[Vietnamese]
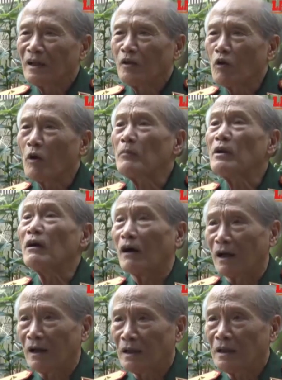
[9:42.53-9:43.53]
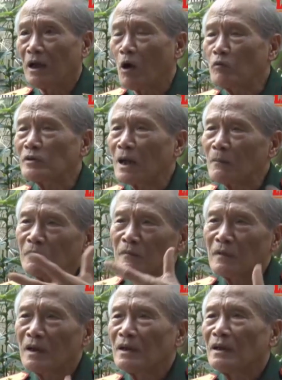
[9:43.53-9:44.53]
nhóm lửa nhưng không dám
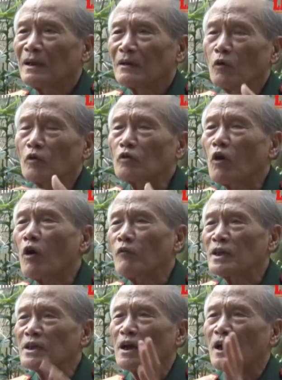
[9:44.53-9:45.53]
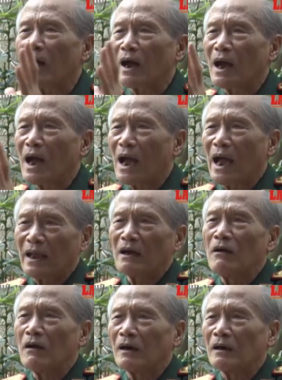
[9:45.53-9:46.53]
đốt to vì sợ ảnh
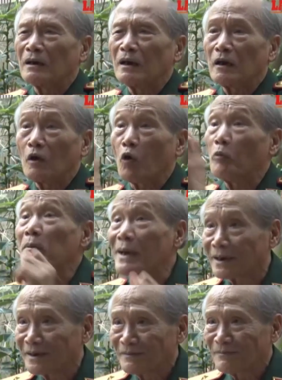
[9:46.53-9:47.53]
hưởng lỗ bí mật